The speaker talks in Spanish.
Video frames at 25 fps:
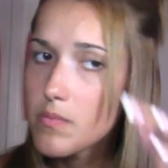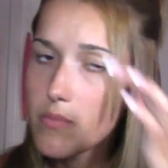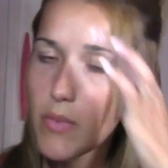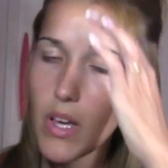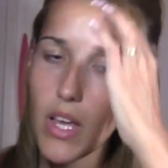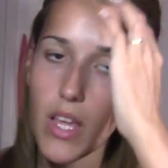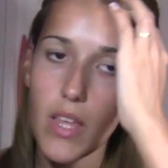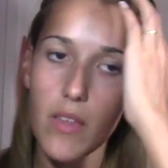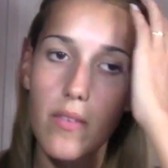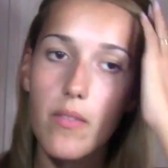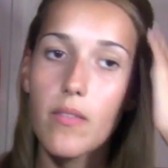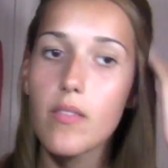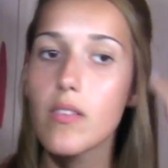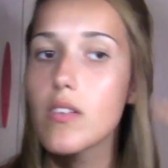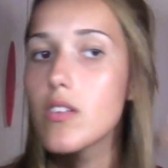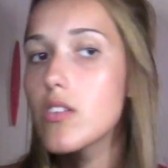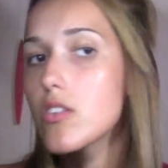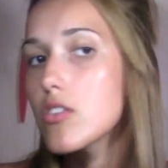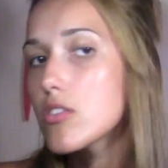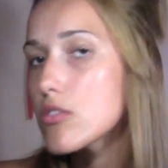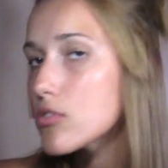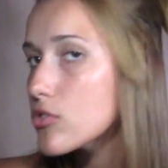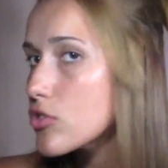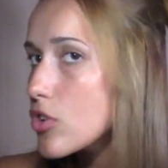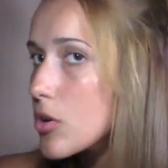¿Veis?
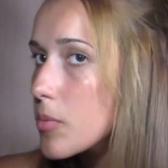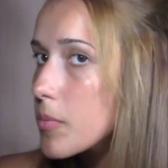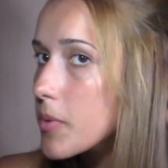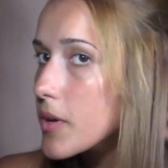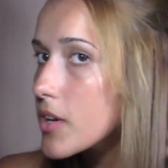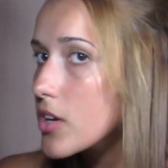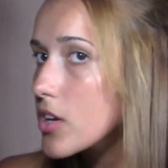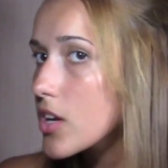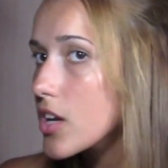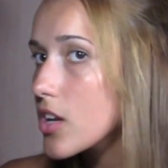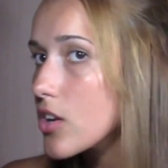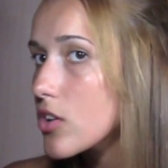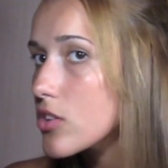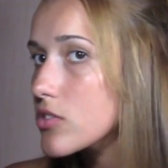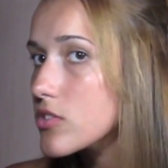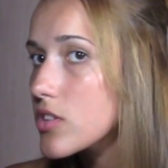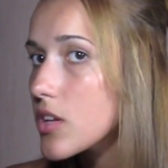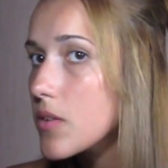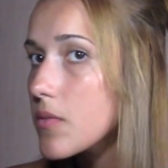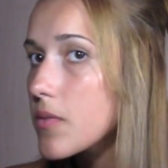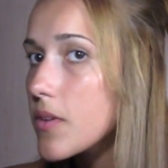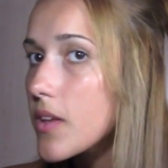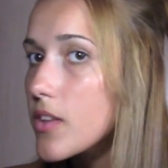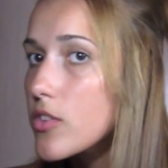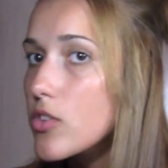Yo espero que lo
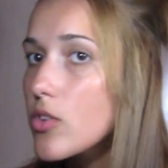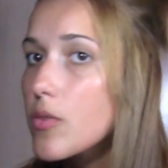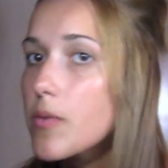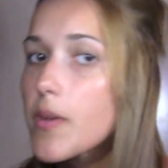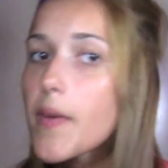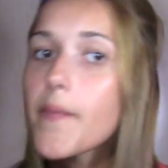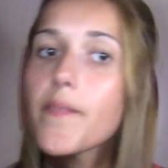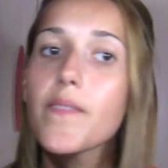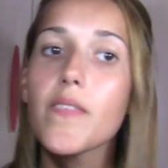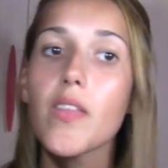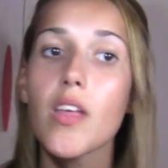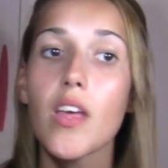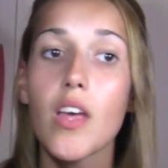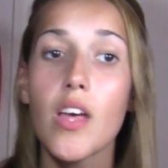estéis viendo bien.